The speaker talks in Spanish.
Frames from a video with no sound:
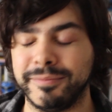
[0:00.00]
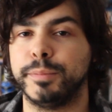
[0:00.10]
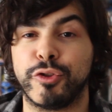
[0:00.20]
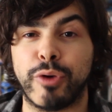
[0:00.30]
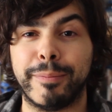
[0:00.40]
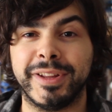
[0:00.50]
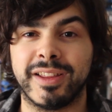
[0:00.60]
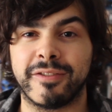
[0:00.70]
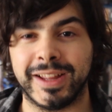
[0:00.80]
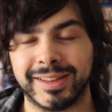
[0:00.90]

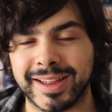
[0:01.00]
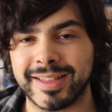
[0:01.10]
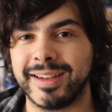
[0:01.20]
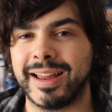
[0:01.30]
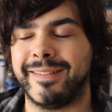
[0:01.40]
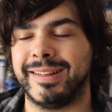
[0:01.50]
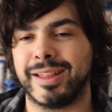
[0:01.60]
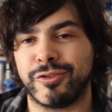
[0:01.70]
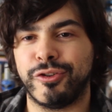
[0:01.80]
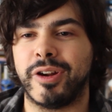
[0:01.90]
Visualmente es fantástica, la
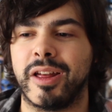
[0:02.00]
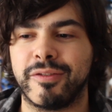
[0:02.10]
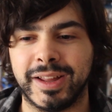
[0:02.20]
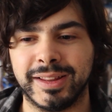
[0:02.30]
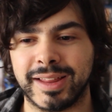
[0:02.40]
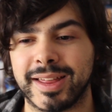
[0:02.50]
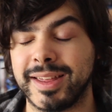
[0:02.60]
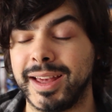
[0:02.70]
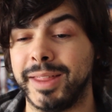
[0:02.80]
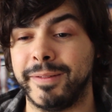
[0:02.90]
banda sonora es
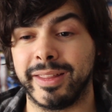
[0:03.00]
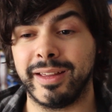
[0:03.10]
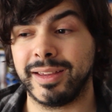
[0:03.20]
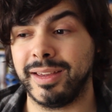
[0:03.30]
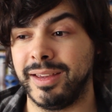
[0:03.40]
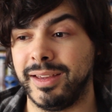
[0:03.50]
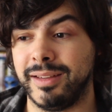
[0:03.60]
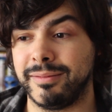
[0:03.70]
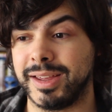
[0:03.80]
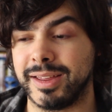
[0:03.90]
fantástica, de verdad
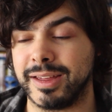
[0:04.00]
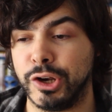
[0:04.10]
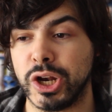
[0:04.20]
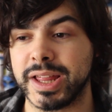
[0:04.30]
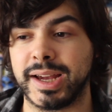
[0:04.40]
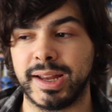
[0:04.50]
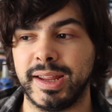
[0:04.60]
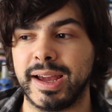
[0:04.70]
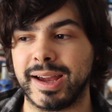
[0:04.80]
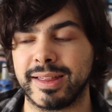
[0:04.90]
que, es que no le
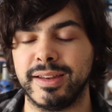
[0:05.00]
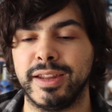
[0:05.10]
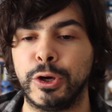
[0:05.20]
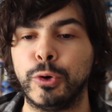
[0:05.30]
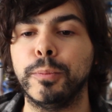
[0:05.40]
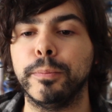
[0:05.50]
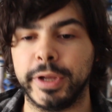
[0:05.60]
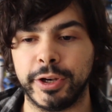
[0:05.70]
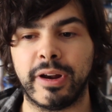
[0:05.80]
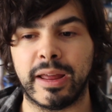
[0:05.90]
sacaría casi ningún
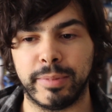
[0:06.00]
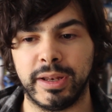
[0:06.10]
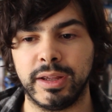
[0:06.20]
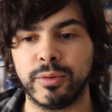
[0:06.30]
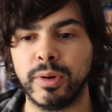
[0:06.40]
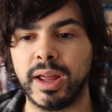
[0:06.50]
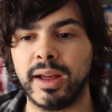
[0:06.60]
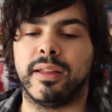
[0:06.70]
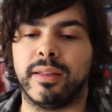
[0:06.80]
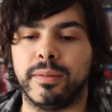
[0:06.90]
pero a la
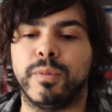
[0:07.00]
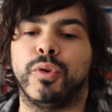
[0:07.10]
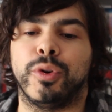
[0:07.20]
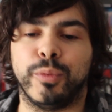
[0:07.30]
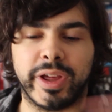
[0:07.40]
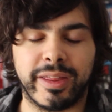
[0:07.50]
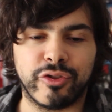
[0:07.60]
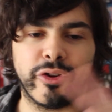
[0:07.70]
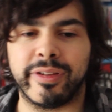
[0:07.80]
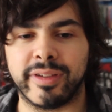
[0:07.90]
película, excepto como ya he
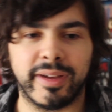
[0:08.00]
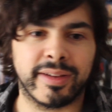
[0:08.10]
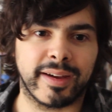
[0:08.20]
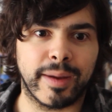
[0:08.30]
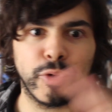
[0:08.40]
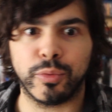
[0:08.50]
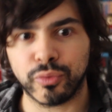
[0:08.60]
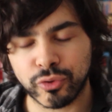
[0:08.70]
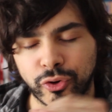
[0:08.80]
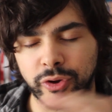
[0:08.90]
dicho a ese, ese cambio
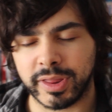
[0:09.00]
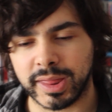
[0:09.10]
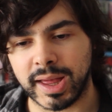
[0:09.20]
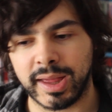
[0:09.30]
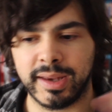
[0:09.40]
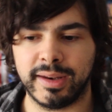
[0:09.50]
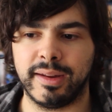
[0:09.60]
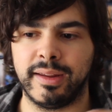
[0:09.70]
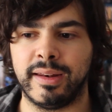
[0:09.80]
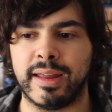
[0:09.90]
brusco quizá
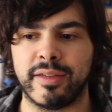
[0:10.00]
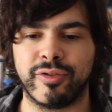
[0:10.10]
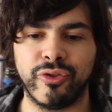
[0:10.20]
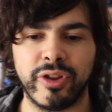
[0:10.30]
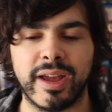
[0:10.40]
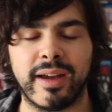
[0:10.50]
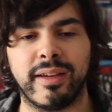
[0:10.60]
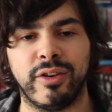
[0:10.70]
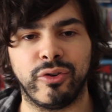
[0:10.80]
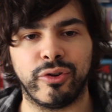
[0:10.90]
en, en la historia,
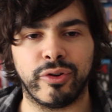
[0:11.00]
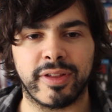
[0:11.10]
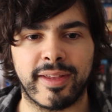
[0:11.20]
que no creo que